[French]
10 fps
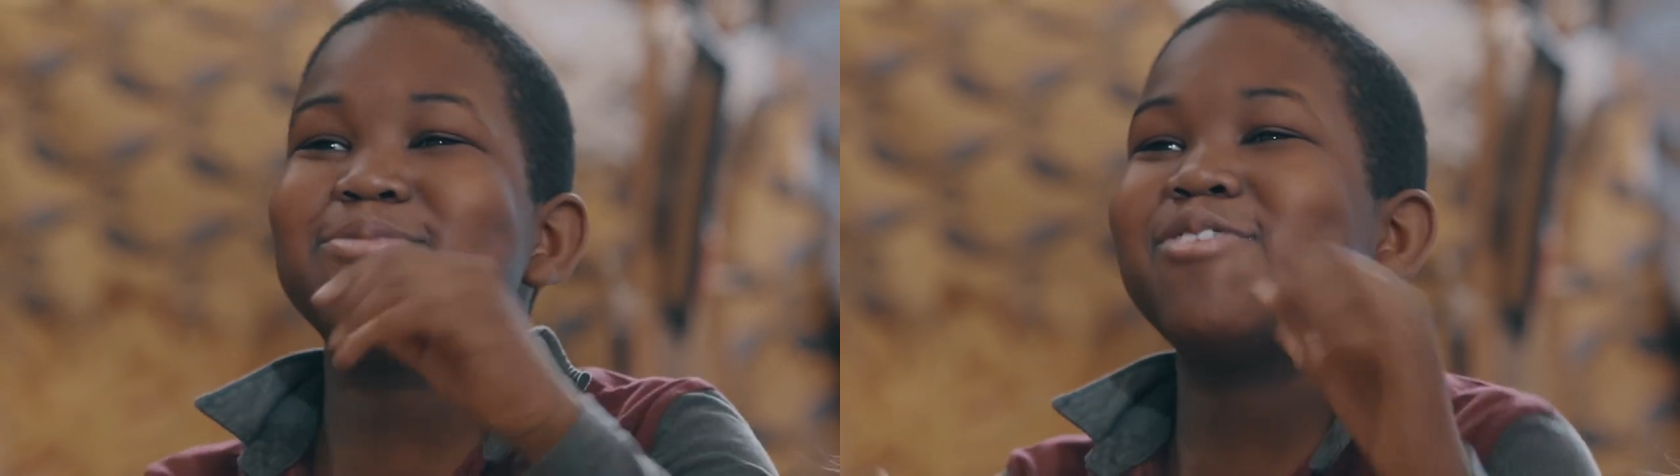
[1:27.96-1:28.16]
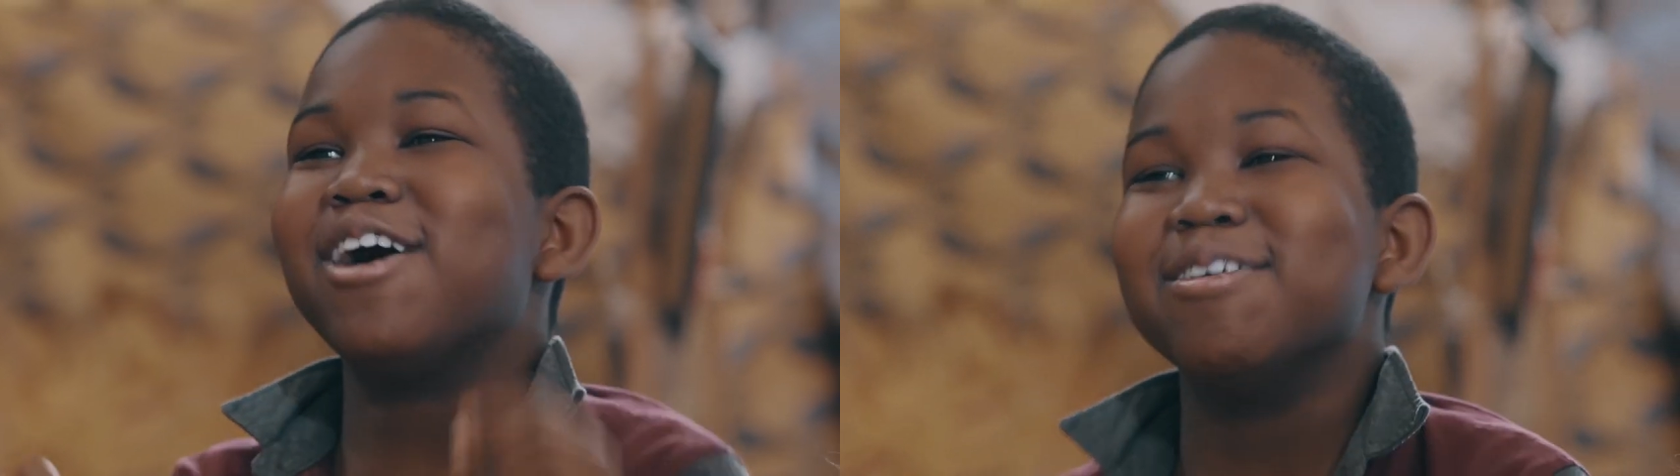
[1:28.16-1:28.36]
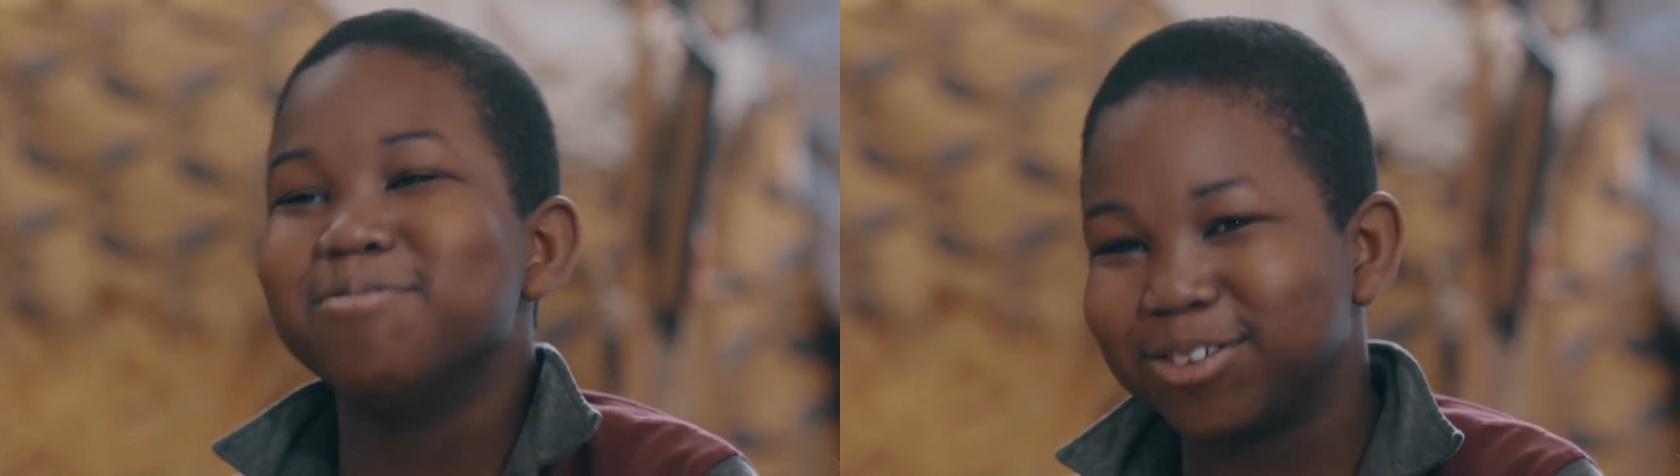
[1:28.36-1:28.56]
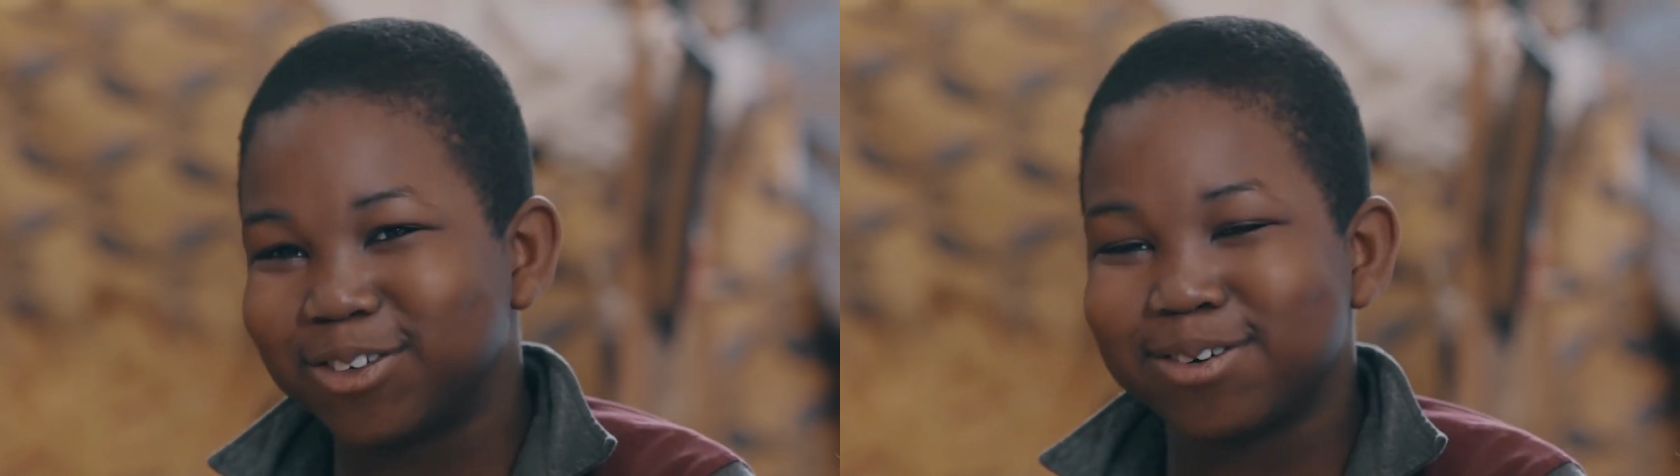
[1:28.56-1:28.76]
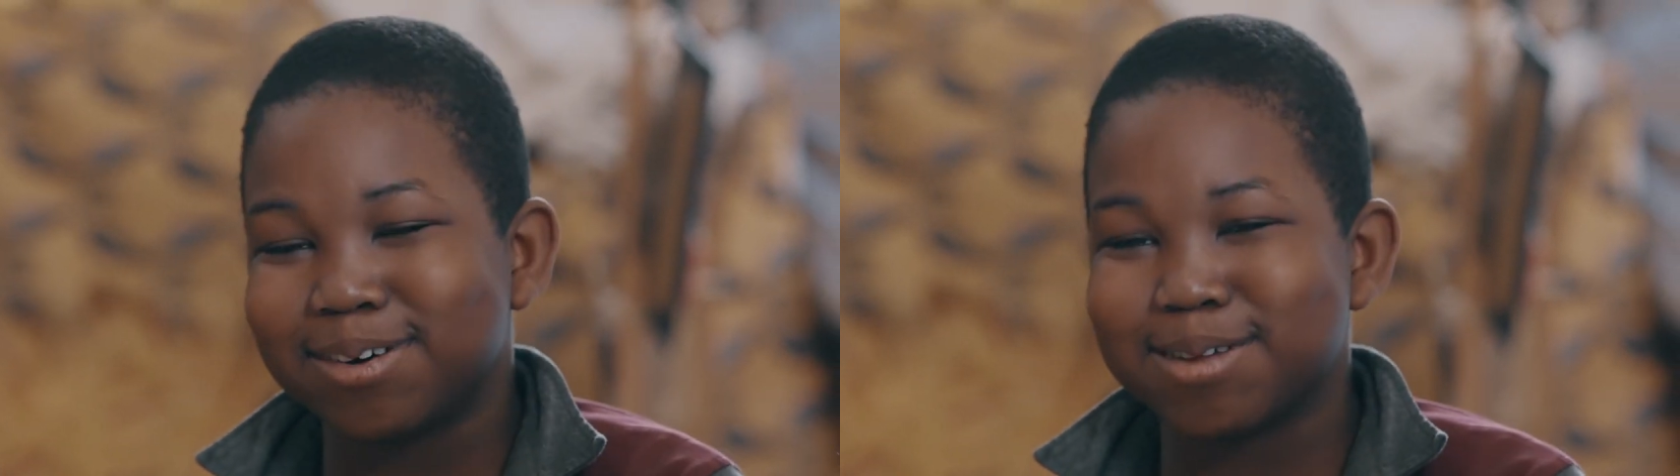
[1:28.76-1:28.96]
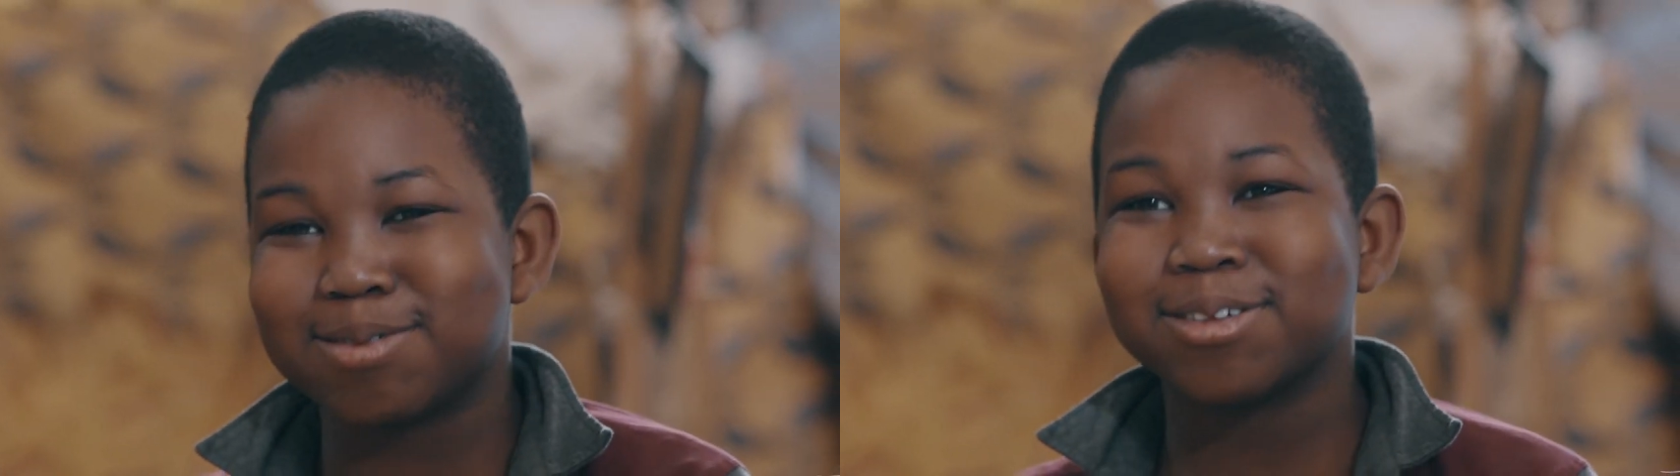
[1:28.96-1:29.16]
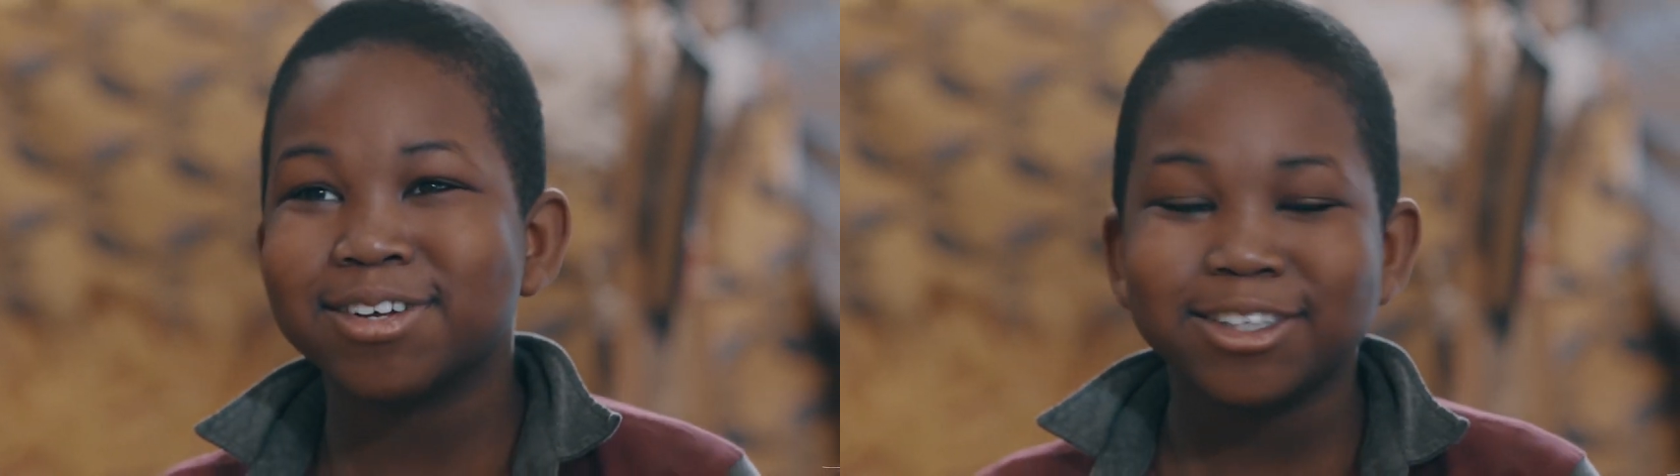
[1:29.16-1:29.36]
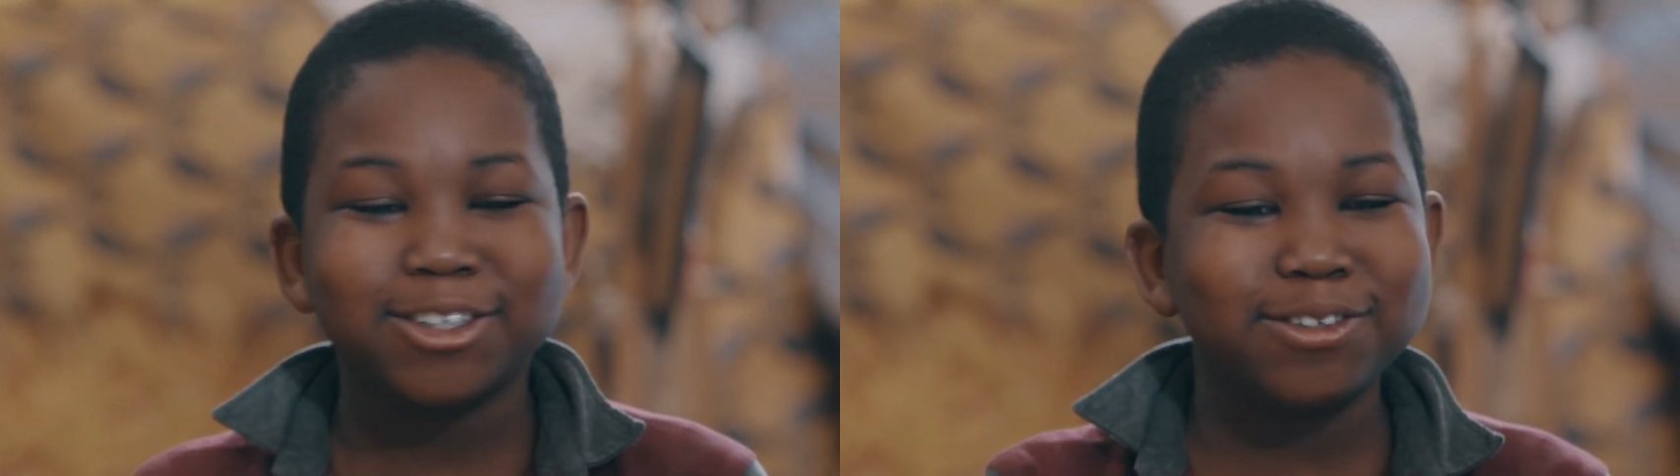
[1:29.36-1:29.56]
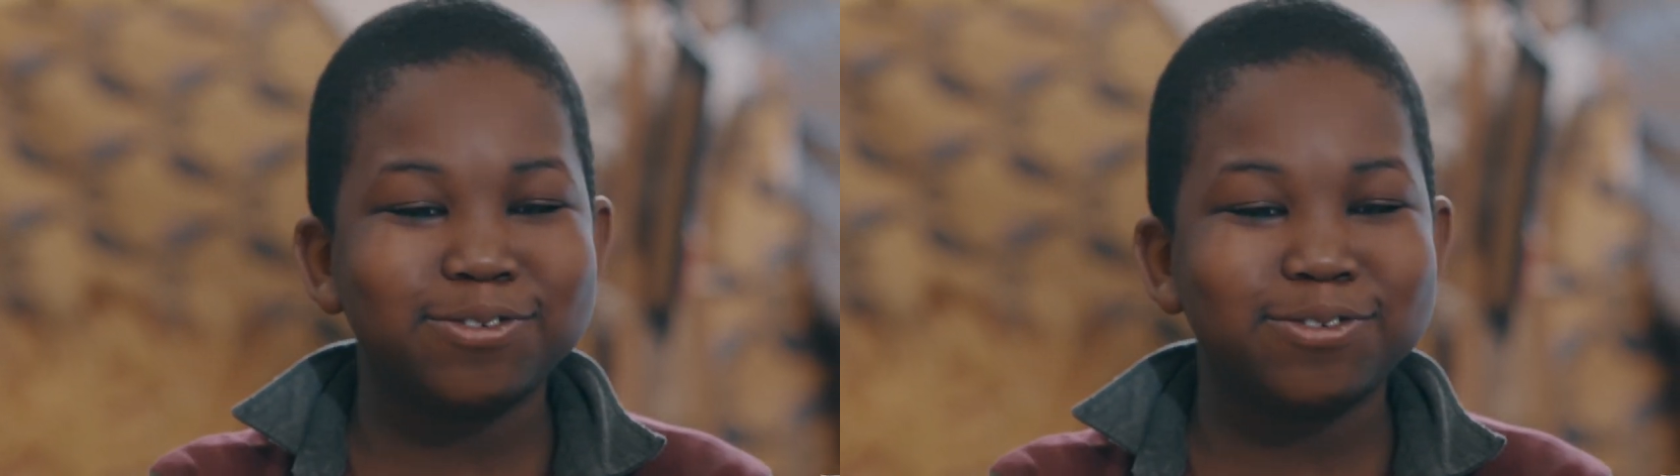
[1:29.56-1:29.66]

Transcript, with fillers: prends une motocross, tu